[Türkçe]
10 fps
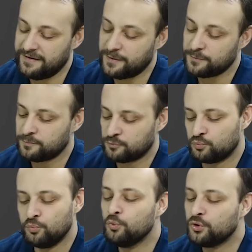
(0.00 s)
Le
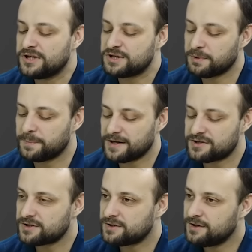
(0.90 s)
müthiş Dortmund bir maç.
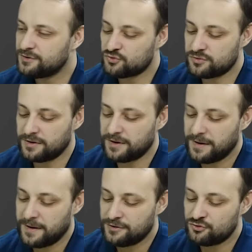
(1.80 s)
Diyordum.
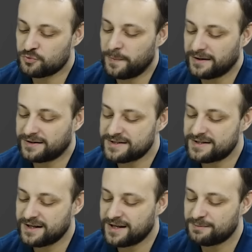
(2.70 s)
Oo. Cumartesi
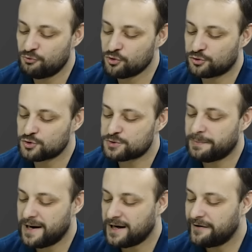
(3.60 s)
20.30
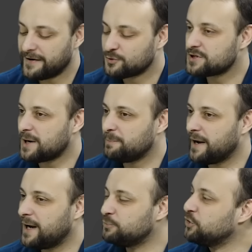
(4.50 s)
Bayer Leverkusen
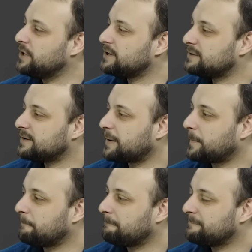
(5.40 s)
Bayern Münih.
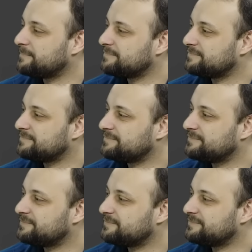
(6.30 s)
Yayındayız be.
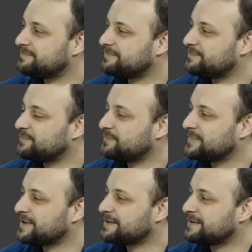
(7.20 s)
Yayında olmasam
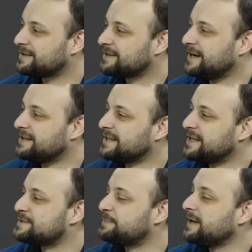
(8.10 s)
üst, affetmezdim
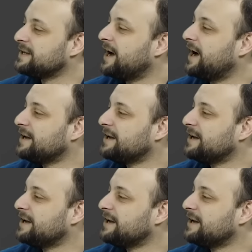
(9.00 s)
bu maçı. ya,